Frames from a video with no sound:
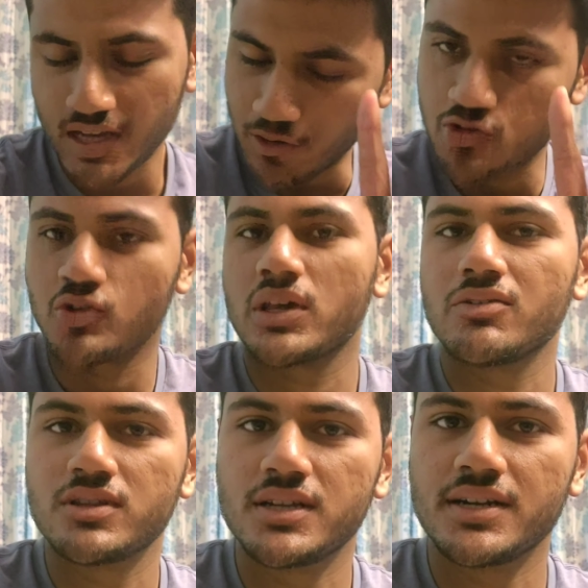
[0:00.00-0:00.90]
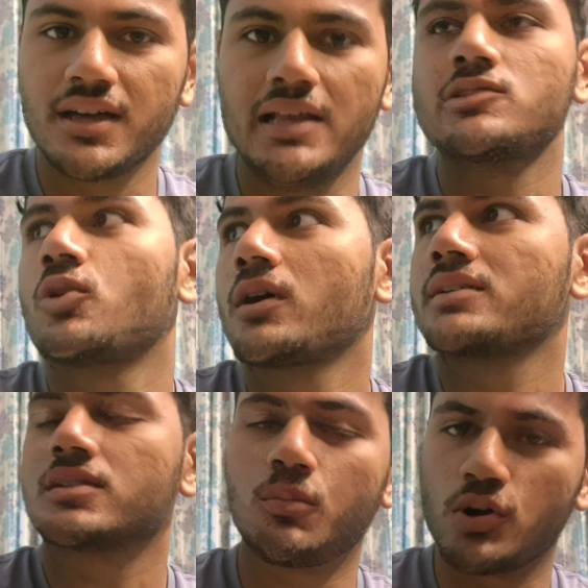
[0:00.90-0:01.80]
आई वॉज ओके विद इट एज लॉन्ग
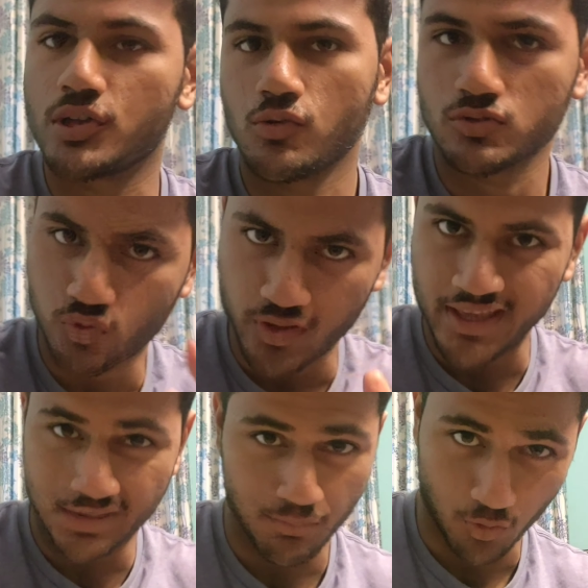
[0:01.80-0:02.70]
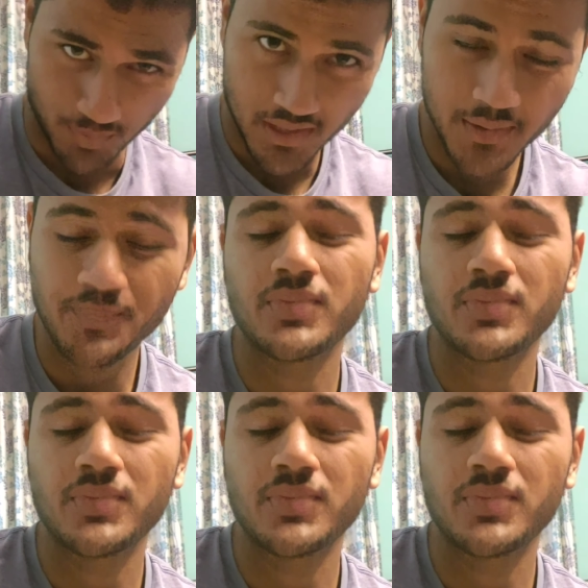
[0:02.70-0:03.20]
एज द बॉटल वॉज गोइंग इन प्रॉपरली